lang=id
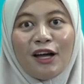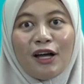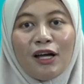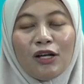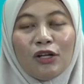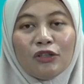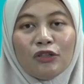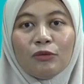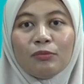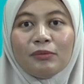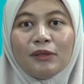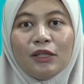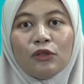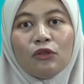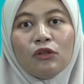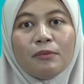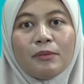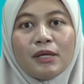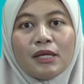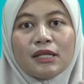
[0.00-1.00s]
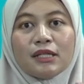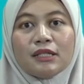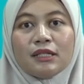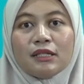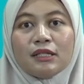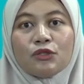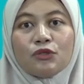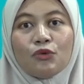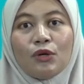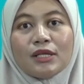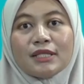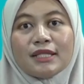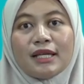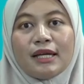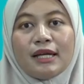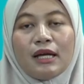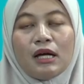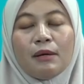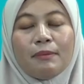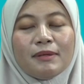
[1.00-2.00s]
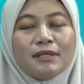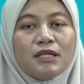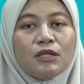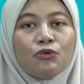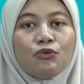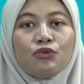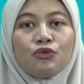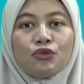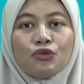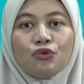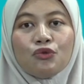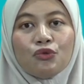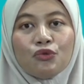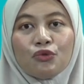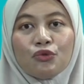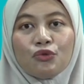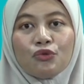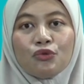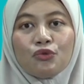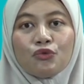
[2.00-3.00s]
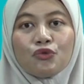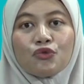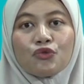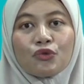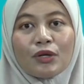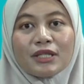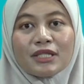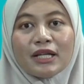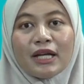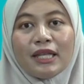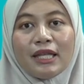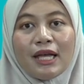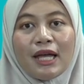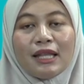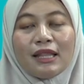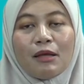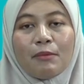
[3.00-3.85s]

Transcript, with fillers: kalau Dopta itu lebih ke suasana apa sih suhu cuacanya,